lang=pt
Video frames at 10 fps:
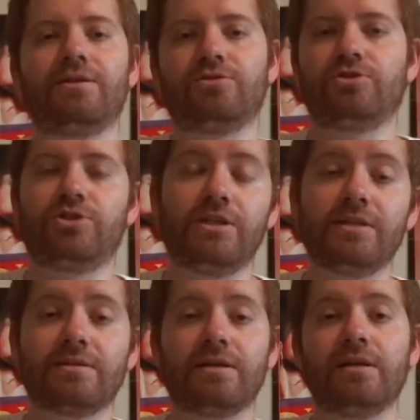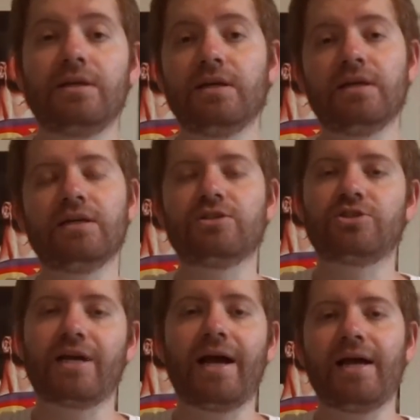da Justiça.
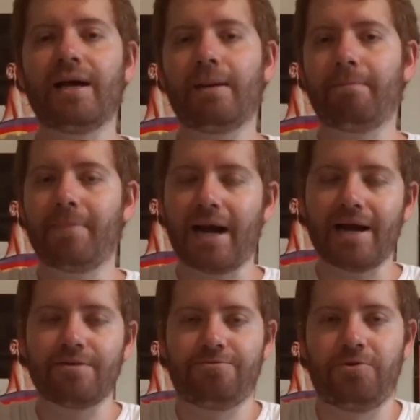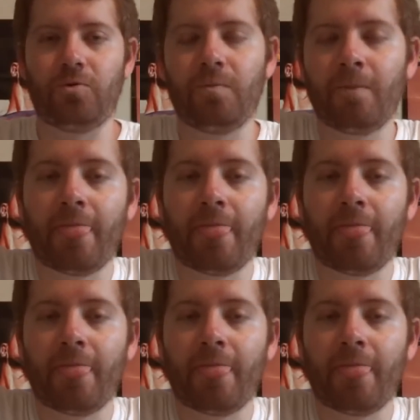Já Marvel,